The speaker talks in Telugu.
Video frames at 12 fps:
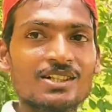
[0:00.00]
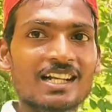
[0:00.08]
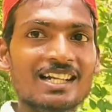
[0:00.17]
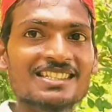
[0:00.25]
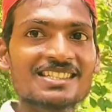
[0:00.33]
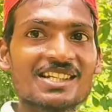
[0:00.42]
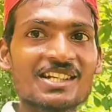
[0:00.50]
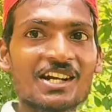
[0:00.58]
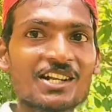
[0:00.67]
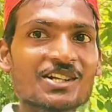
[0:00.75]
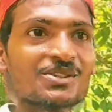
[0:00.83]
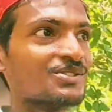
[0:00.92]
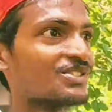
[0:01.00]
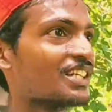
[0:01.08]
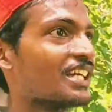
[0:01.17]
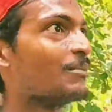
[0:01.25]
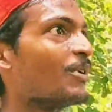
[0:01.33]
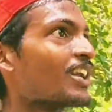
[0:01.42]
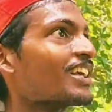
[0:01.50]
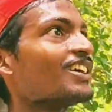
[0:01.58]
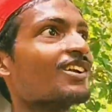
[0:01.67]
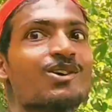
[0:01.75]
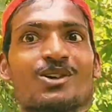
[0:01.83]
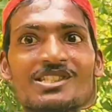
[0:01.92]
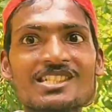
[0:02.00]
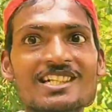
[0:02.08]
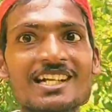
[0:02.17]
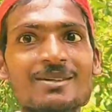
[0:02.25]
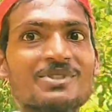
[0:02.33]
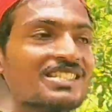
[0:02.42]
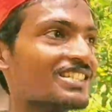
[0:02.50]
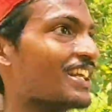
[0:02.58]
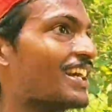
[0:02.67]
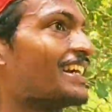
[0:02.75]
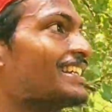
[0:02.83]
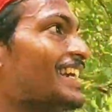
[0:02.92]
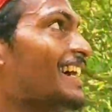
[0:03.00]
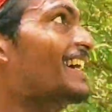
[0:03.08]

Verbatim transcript: రాజస్థాన్ ఎడారి నుంచి హిమాలయాల్లోకి వచ్చినట్లు అనిపించింది నాకైతే